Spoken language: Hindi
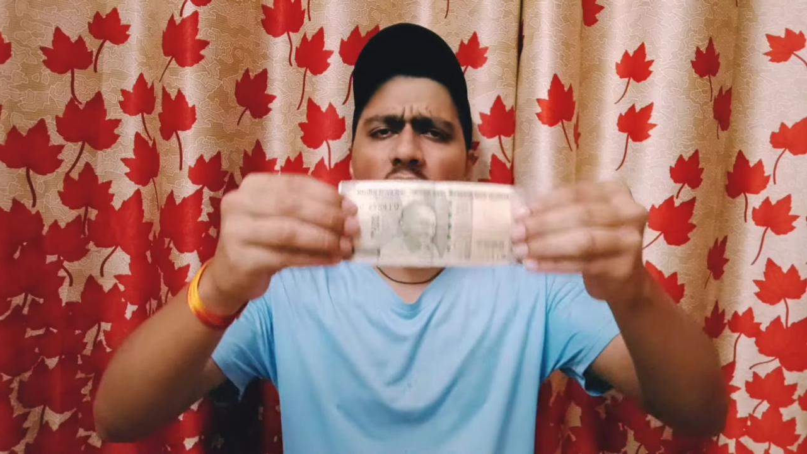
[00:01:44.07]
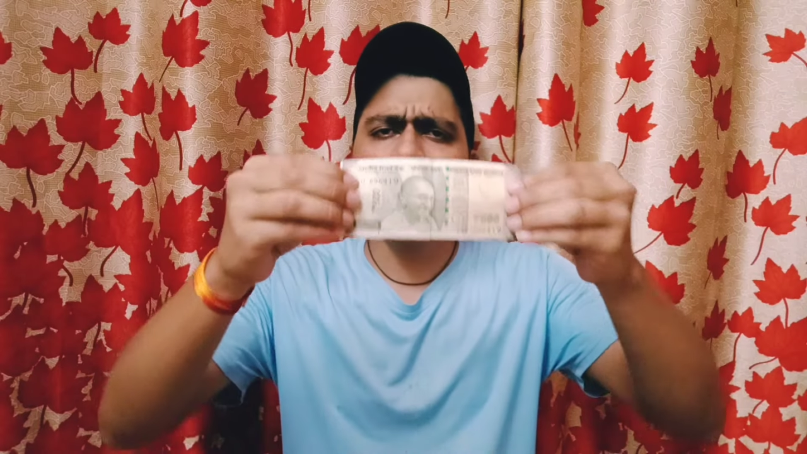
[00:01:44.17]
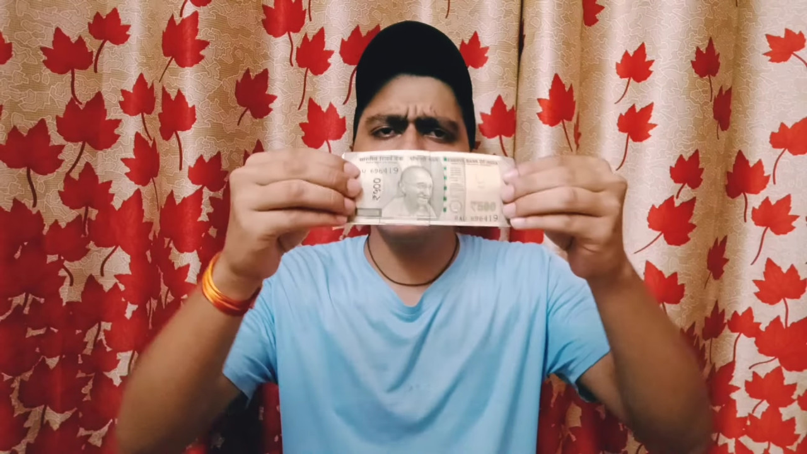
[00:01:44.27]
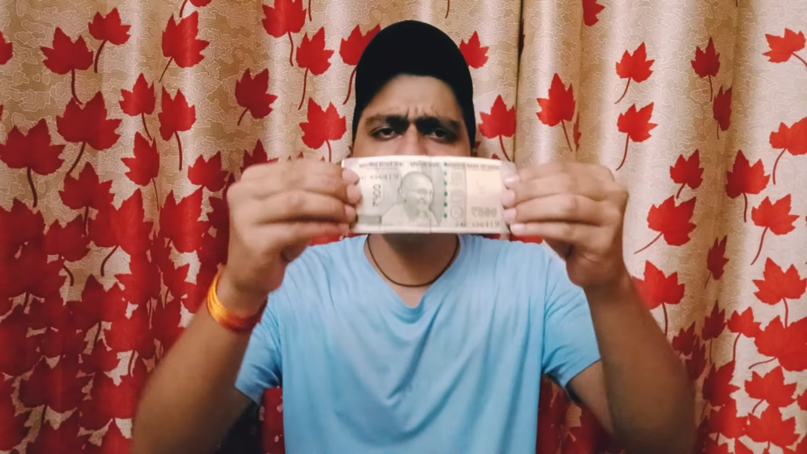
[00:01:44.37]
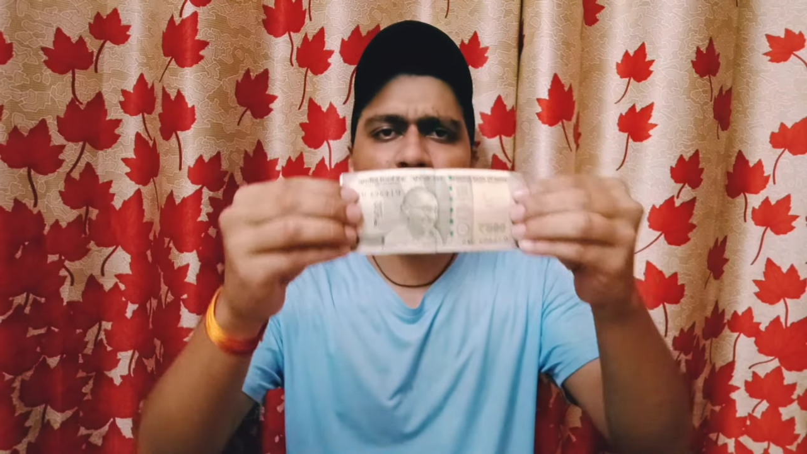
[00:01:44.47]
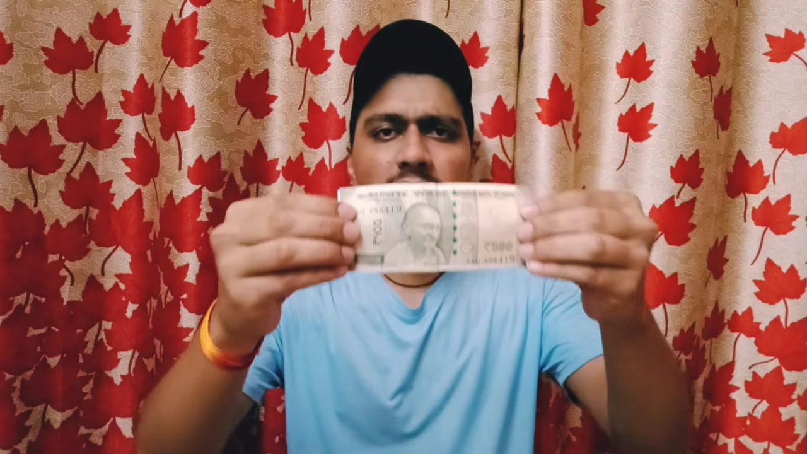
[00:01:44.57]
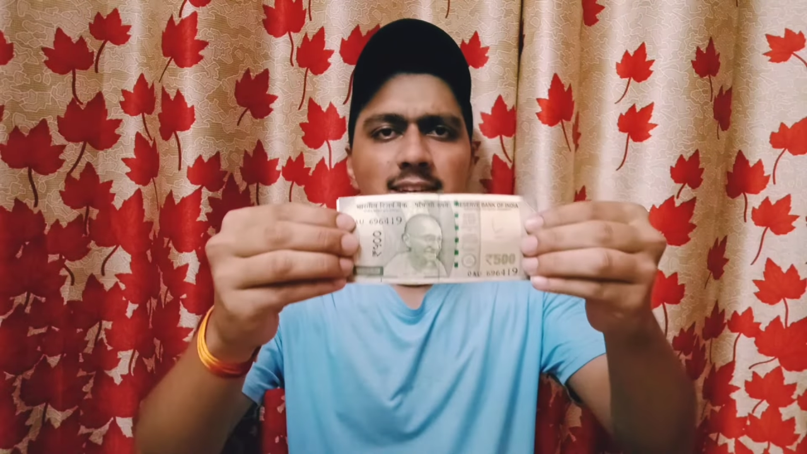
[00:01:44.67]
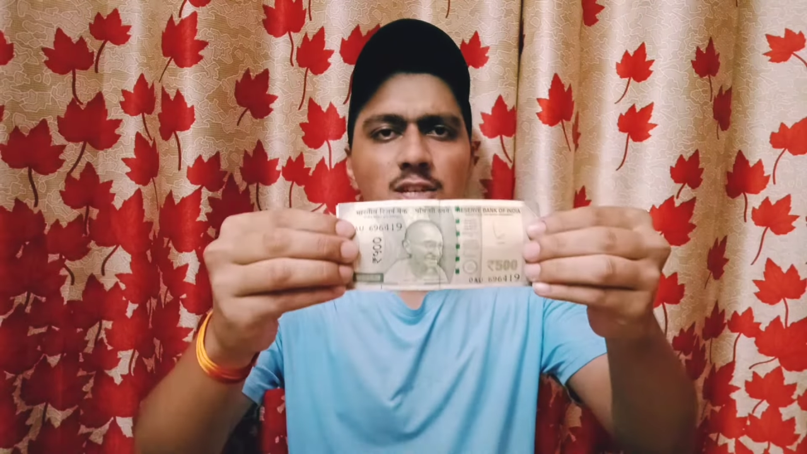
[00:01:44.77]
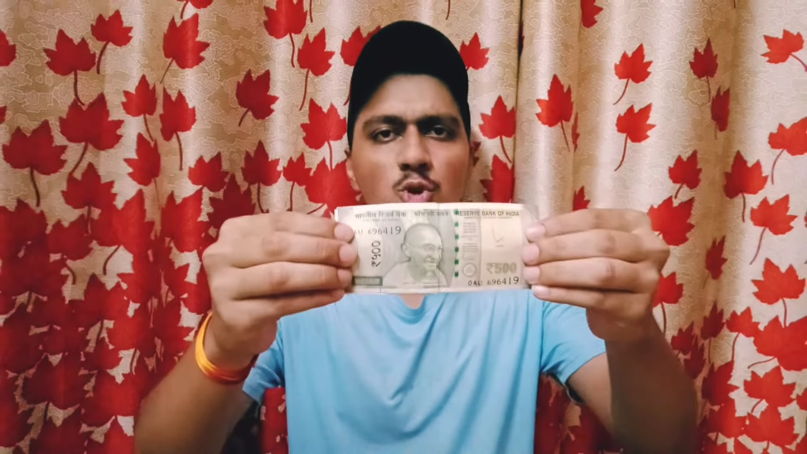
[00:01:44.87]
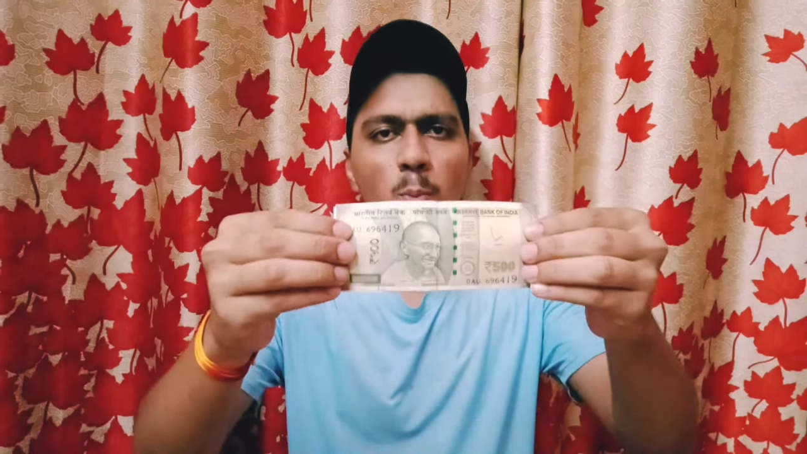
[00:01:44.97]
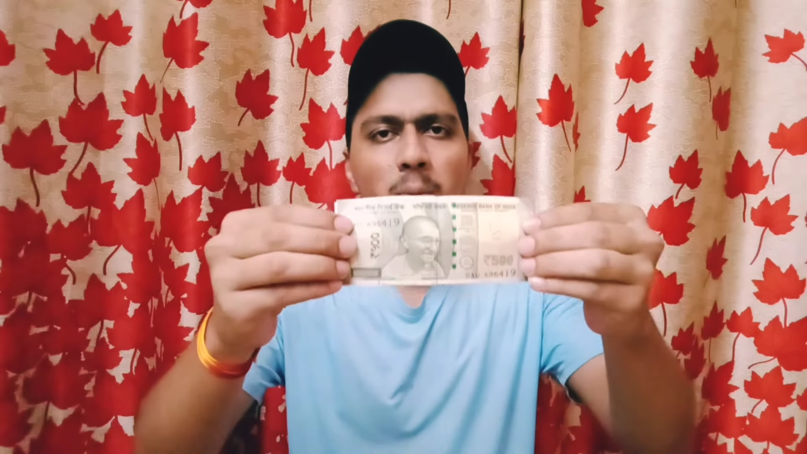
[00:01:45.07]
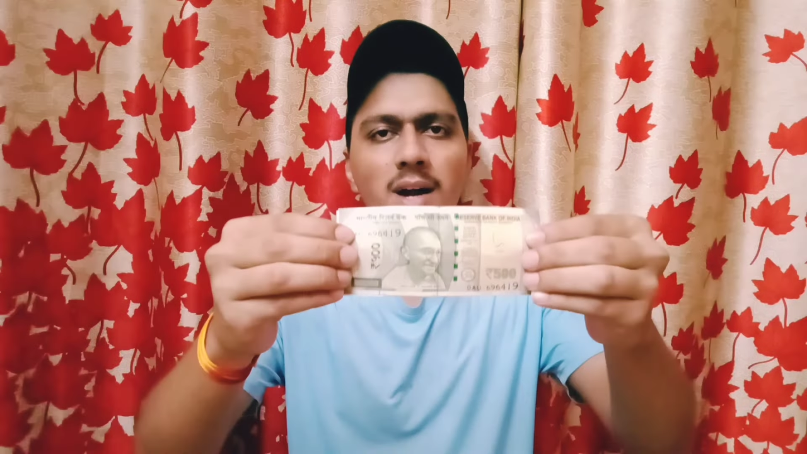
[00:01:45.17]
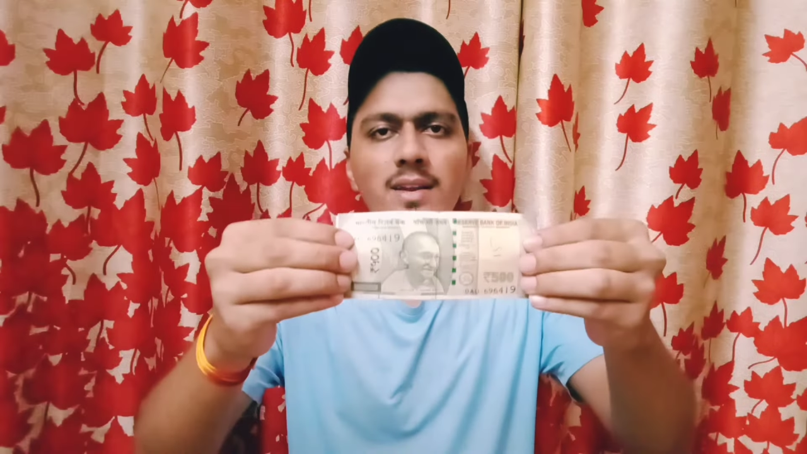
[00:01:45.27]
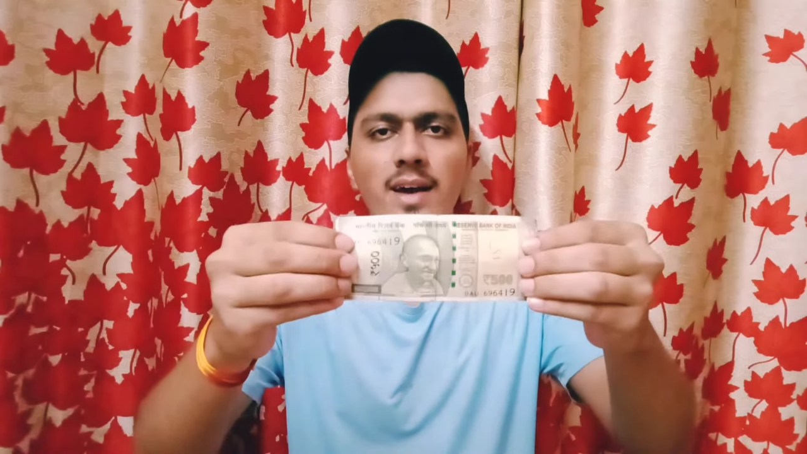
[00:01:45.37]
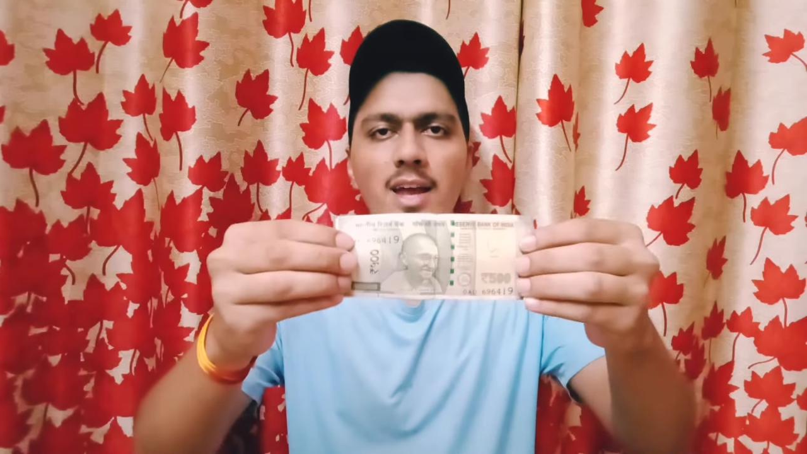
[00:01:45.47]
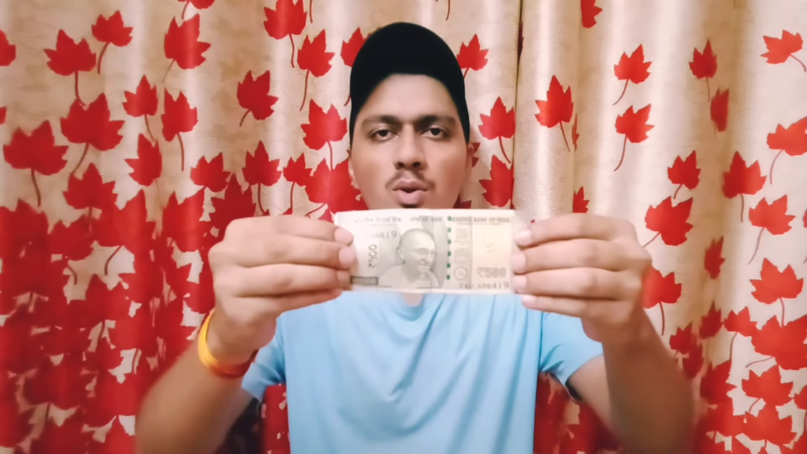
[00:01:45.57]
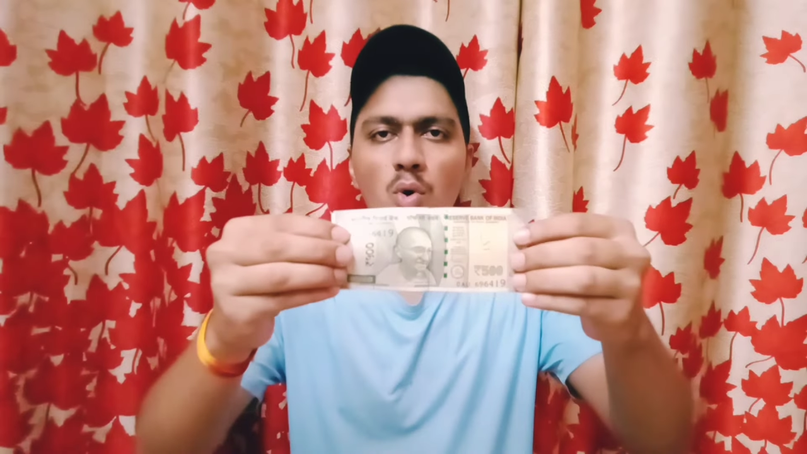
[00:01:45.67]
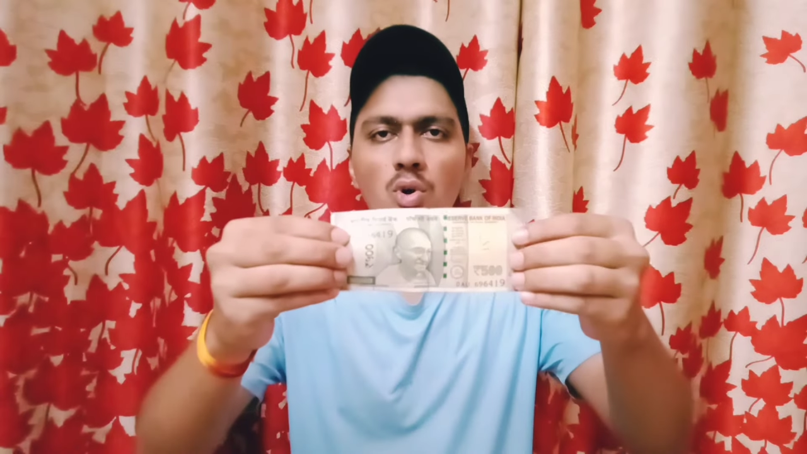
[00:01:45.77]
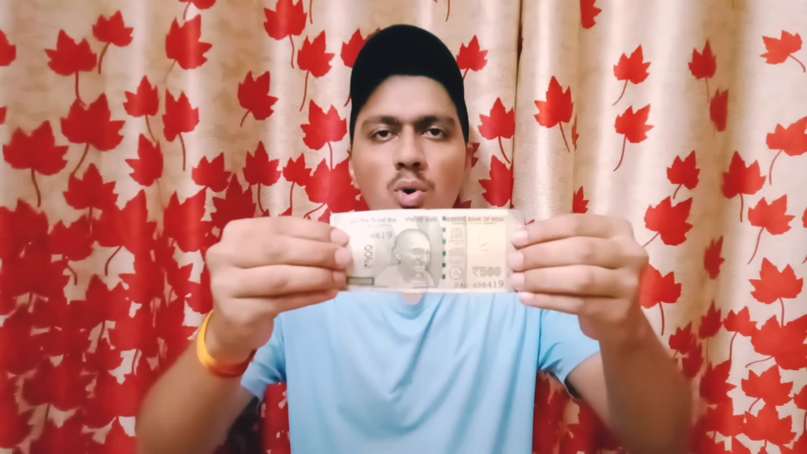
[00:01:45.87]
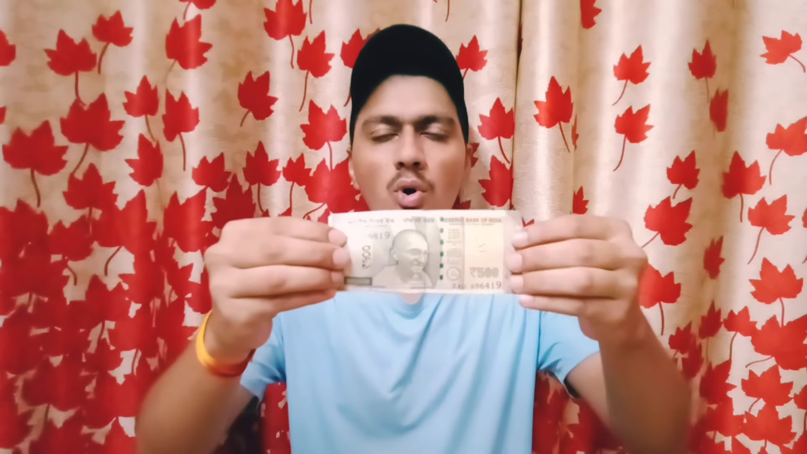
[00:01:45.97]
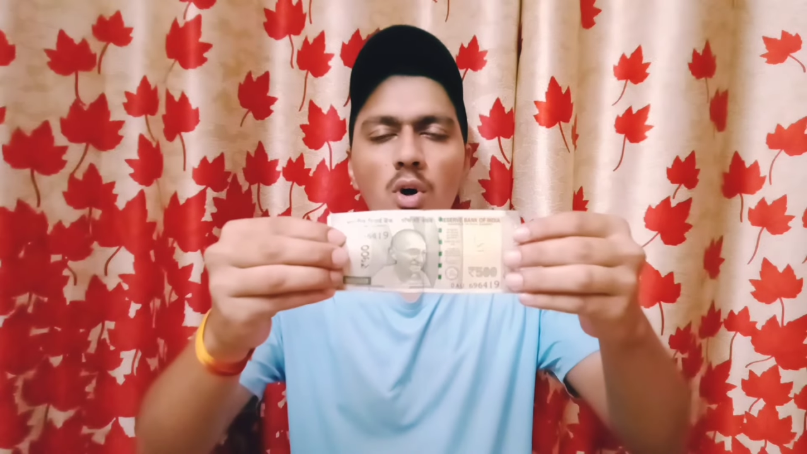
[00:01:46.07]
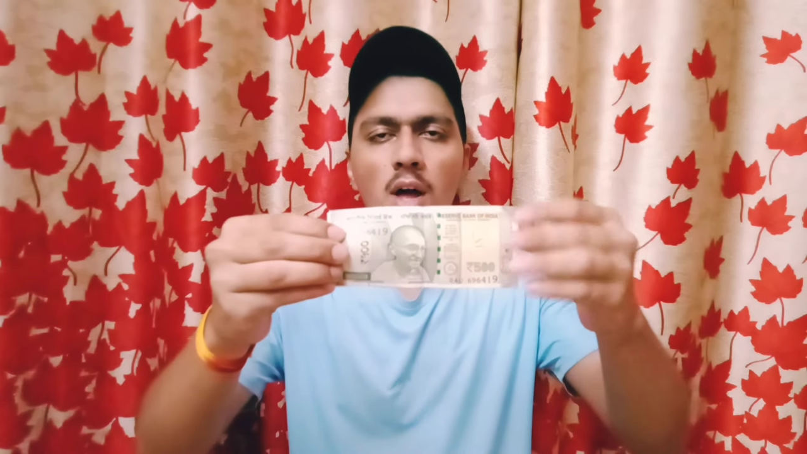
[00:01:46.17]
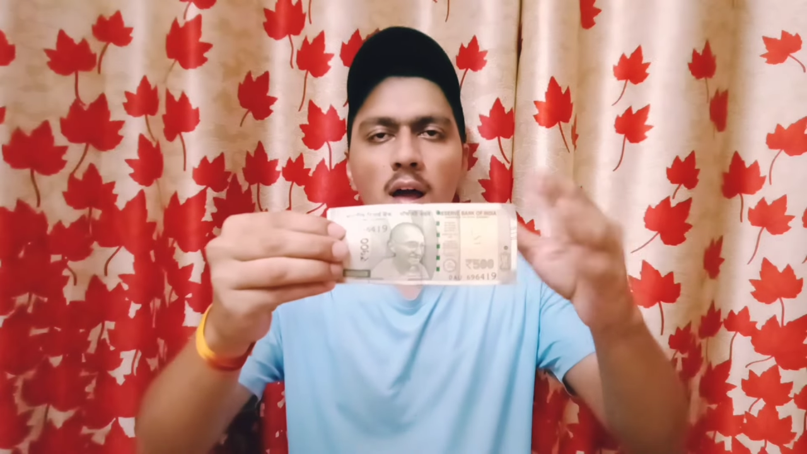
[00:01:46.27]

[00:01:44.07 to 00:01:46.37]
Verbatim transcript: काफी अच्छे तरीके से इसको पकड़ रखा है नोट को